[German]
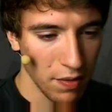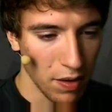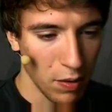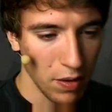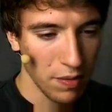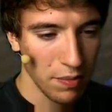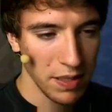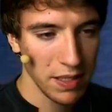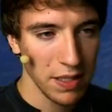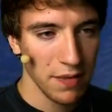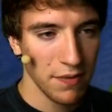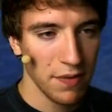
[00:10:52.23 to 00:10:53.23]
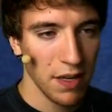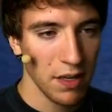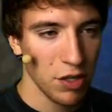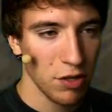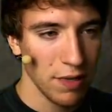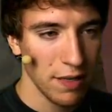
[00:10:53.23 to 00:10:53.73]
wir hauen hier das ganze
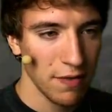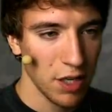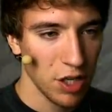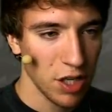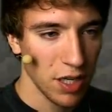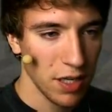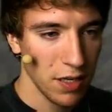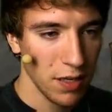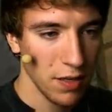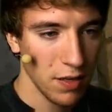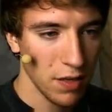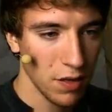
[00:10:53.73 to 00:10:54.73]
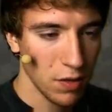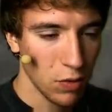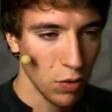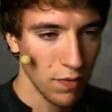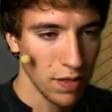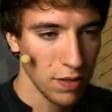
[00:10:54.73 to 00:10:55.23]
Fleisch, Schweinefleisch rein und
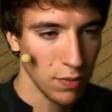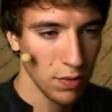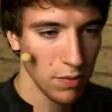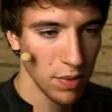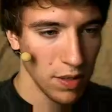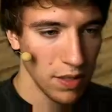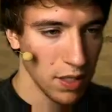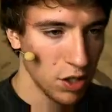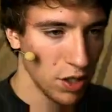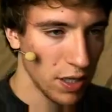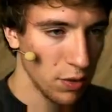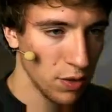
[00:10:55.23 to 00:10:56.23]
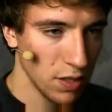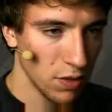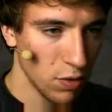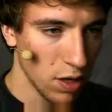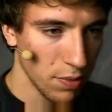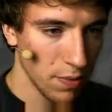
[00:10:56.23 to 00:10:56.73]
gucken, was unten passiert. Schnell durch den
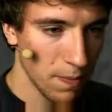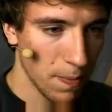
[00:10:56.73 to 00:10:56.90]
Drop